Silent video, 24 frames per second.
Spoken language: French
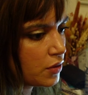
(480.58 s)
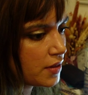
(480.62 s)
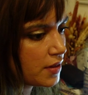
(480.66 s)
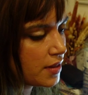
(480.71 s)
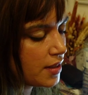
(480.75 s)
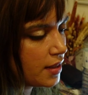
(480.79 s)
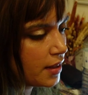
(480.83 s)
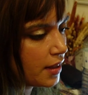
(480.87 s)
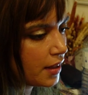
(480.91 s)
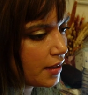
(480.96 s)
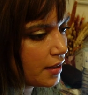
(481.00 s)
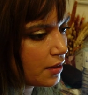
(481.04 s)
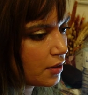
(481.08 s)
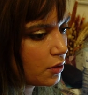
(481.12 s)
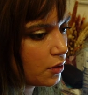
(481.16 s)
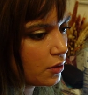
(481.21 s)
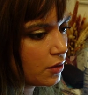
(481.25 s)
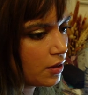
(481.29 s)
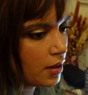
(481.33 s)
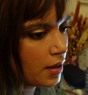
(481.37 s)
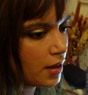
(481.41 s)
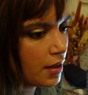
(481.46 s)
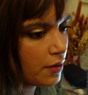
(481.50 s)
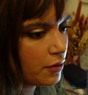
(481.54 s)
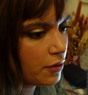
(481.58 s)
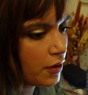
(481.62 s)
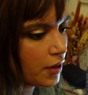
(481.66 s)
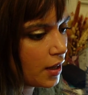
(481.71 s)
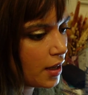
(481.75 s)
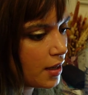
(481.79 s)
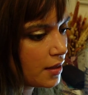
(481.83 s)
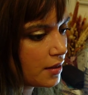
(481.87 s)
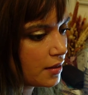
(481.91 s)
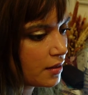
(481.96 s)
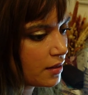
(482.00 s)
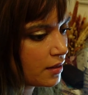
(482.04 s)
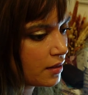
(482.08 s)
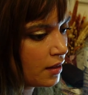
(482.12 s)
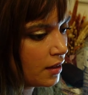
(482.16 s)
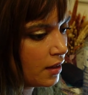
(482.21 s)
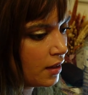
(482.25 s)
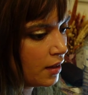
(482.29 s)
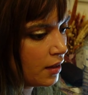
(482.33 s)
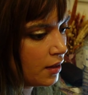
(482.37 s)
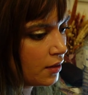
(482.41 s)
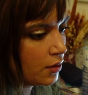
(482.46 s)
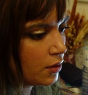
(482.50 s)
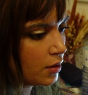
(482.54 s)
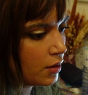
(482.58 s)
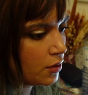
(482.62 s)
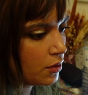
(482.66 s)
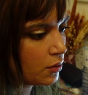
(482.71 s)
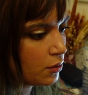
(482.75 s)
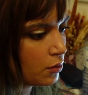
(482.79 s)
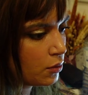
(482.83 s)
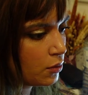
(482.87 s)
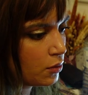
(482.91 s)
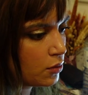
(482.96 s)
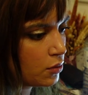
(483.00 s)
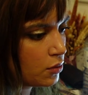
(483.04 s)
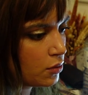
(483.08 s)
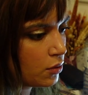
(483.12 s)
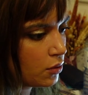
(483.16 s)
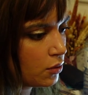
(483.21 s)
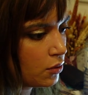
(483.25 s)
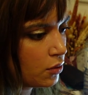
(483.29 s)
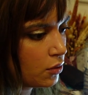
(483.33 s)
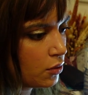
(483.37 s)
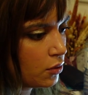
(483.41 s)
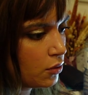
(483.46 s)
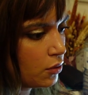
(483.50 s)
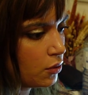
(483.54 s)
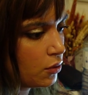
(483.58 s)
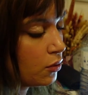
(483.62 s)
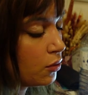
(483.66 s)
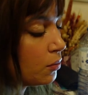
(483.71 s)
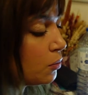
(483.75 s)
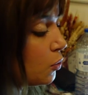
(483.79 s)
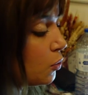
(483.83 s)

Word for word: style, rien que dans la phrase, dans la structure de,